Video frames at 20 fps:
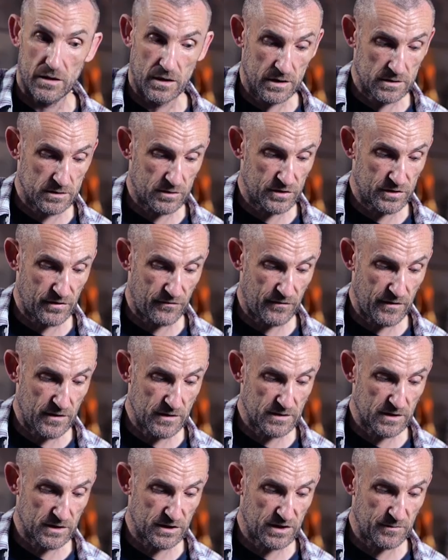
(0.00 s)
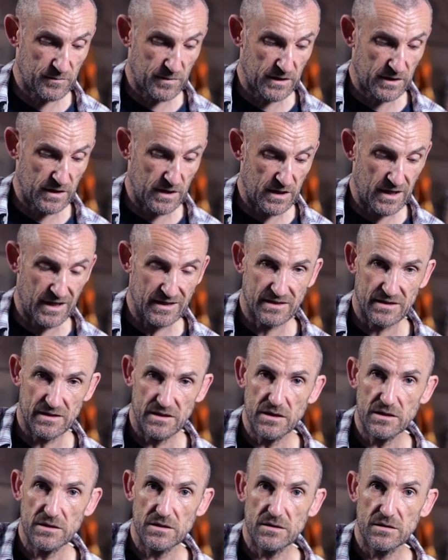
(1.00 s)
Là, ce que j'ai fait, c'est que j'ai pris la
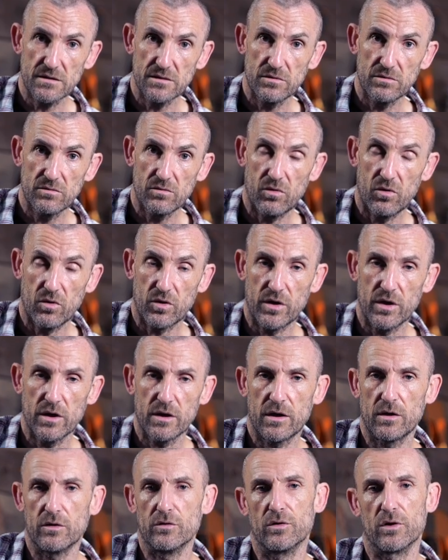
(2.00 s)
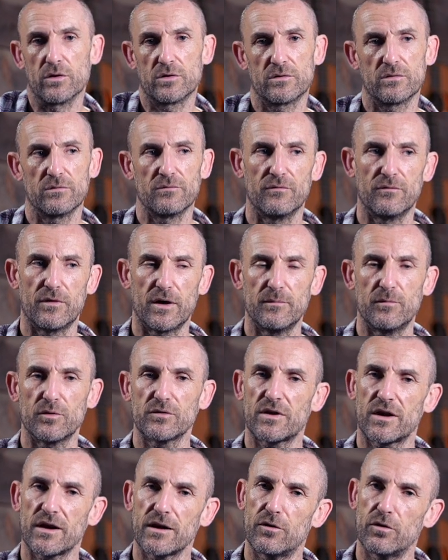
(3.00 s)
sixte, ok, qui est une note vraiment
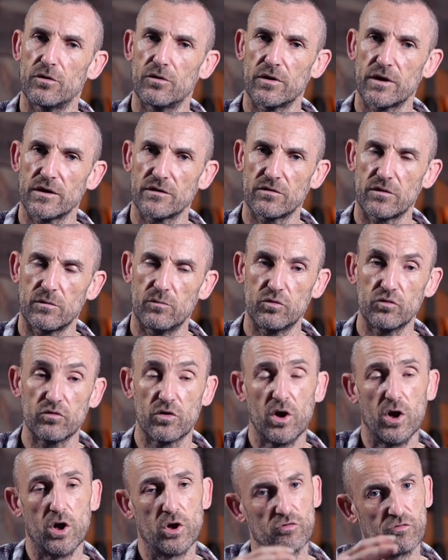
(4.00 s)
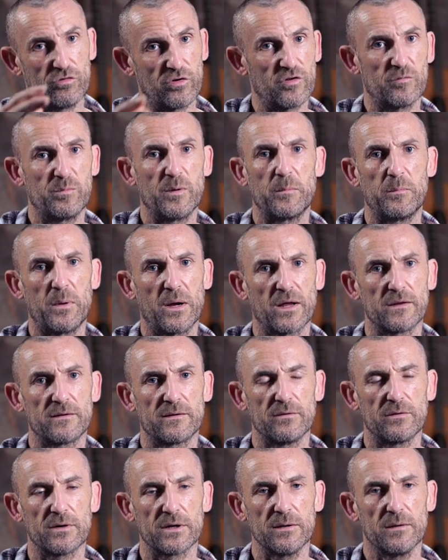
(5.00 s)
très colorée sur le blues. Je vous explique pas la
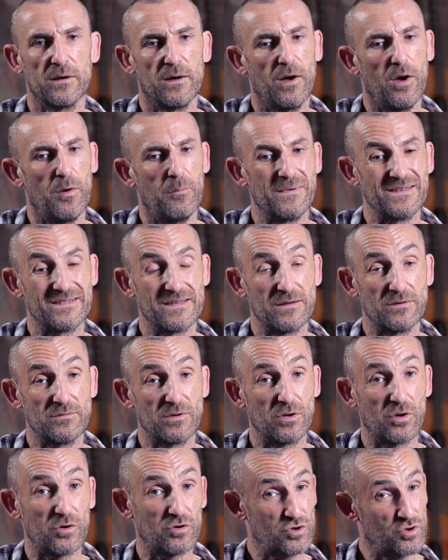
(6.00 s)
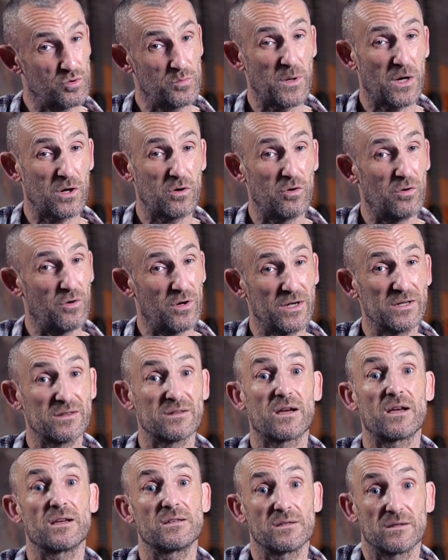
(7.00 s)
théorie, mais c'est une note super colorée,
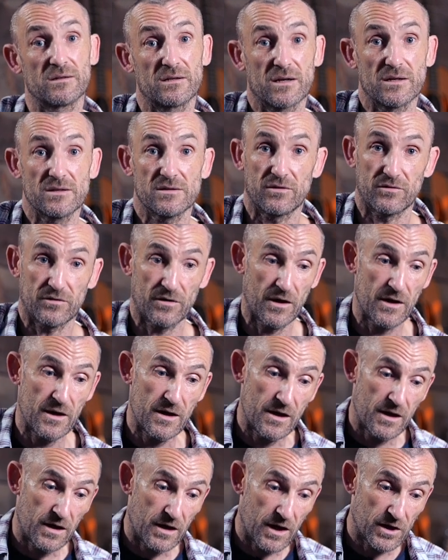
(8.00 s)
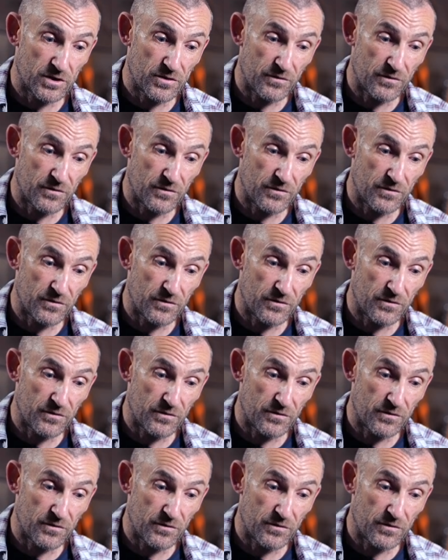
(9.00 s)
très intéressante. Là,